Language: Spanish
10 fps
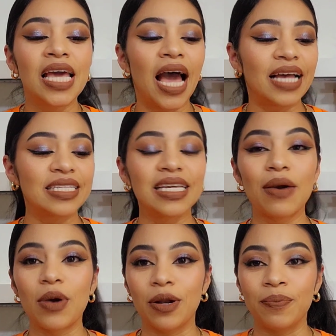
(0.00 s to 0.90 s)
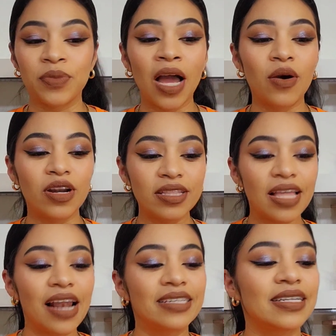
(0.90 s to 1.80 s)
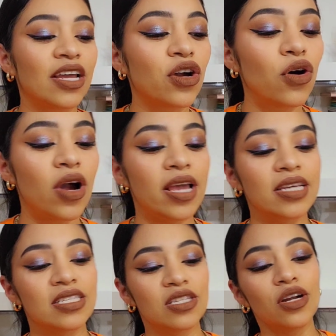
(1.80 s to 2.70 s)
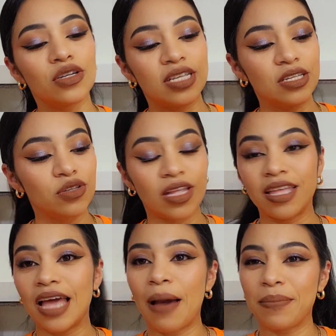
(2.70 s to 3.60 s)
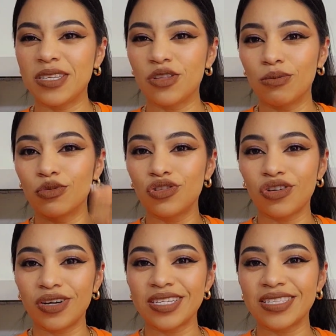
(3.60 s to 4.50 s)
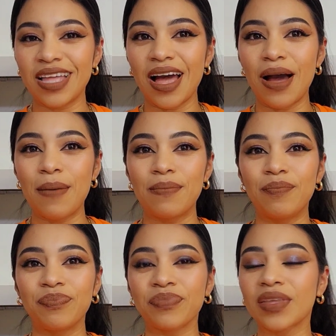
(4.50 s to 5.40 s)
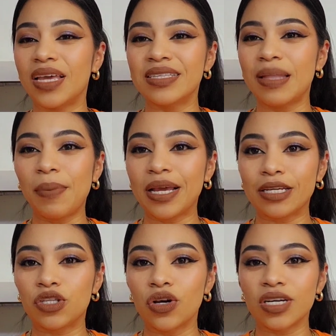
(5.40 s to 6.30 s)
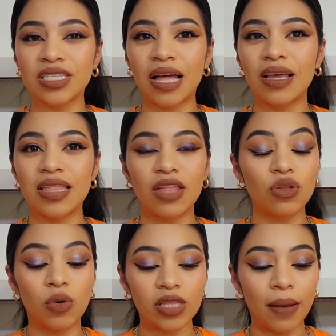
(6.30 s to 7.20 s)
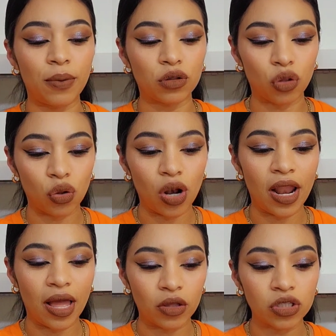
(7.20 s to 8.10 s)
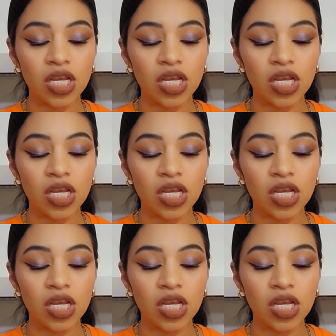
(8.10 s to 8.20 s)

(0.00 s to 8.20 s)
Así que bueno, ahorita les traigo esto. No sé si ustedes han visto mucho esta, mm, esta aplicación que está ahí dando vueltas por todos lados.